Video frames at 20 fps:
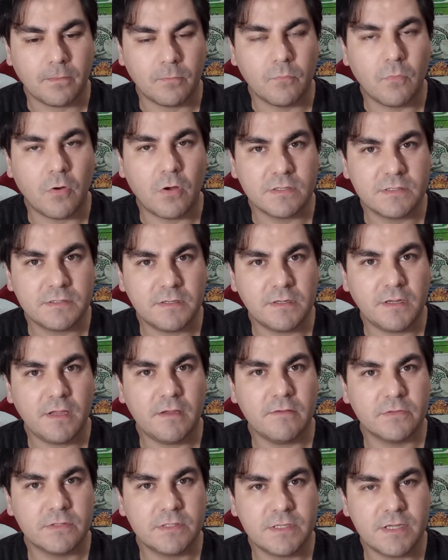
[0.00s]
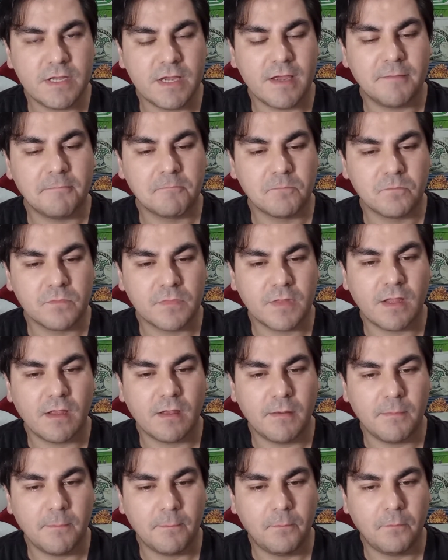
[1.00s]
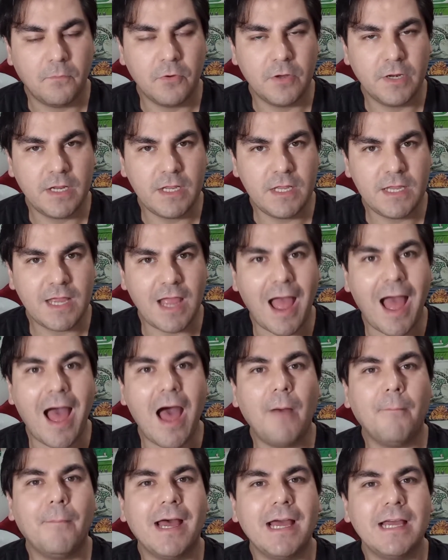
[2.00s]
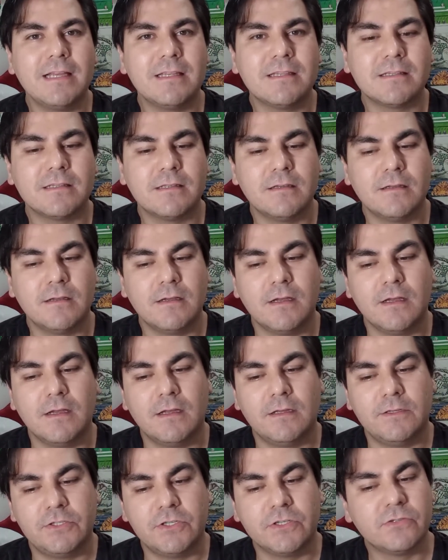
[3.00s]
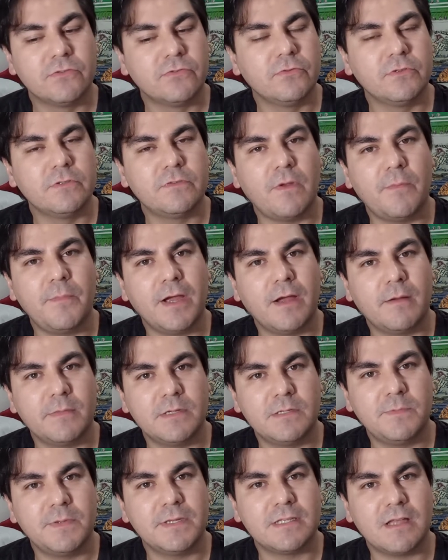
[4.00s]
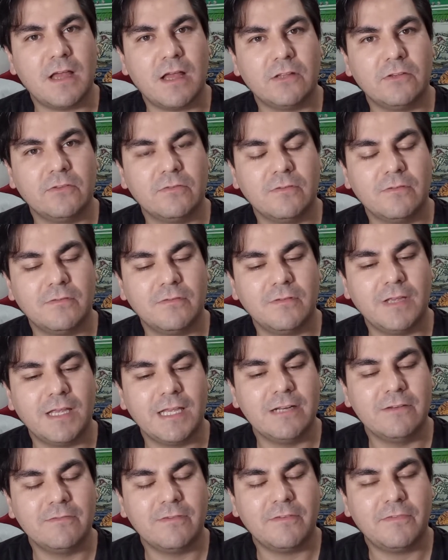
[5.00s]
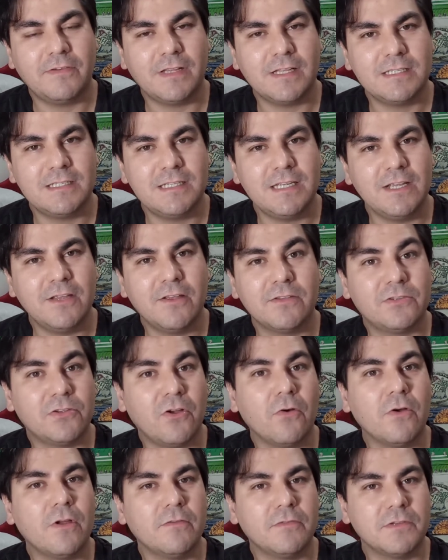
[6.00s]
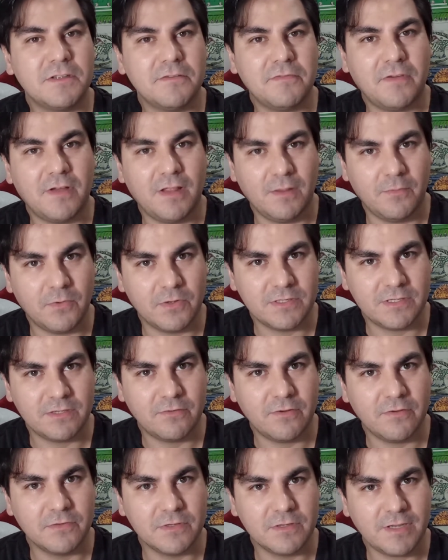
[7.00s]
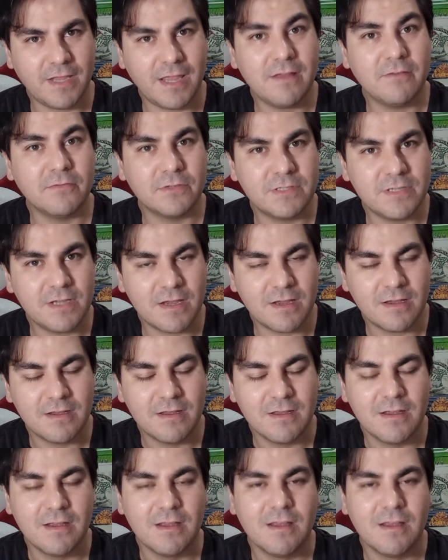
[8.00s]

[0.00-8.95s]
mostra quem você é. Porém, há mais. Jesus vai pegar mais pesado. Ele não vai falar assim que só o que você fala mostra quem você é